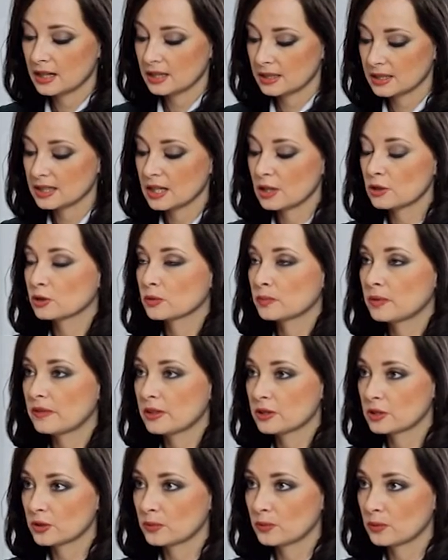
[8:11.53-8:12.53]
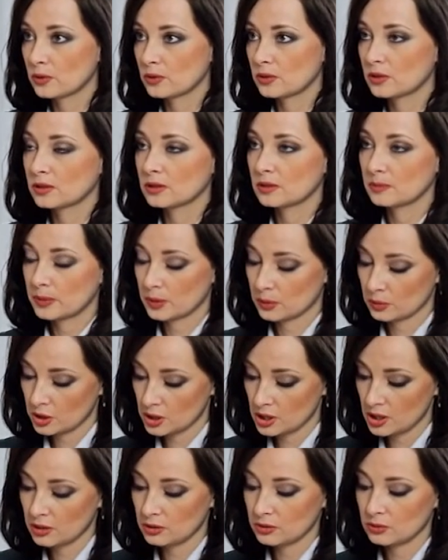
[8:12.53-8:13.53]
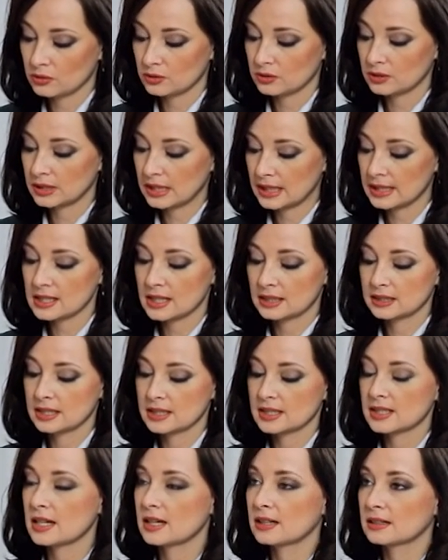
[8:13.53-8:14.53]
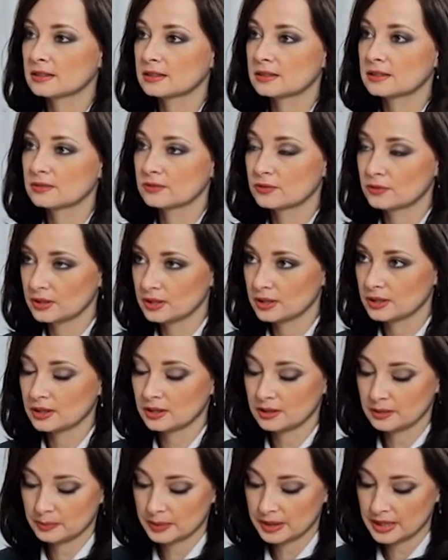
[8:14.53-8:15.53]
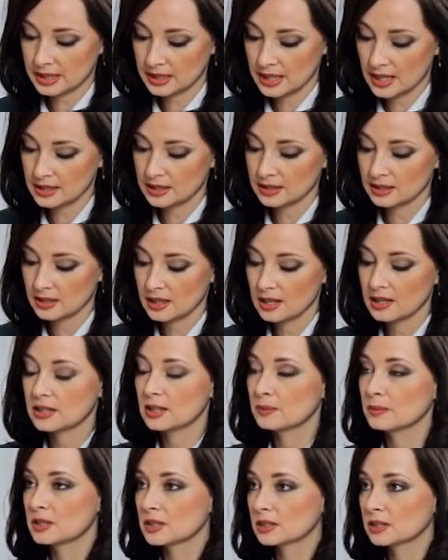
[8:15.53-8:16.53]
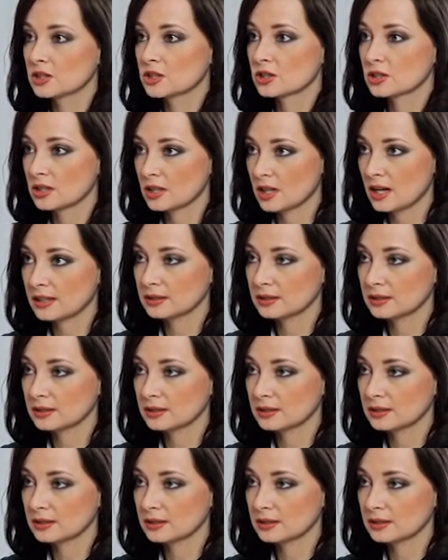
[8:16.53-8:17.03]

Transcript: Знаю, что по вашему поручению на эти адреса выехал председатель комитета ЖКХ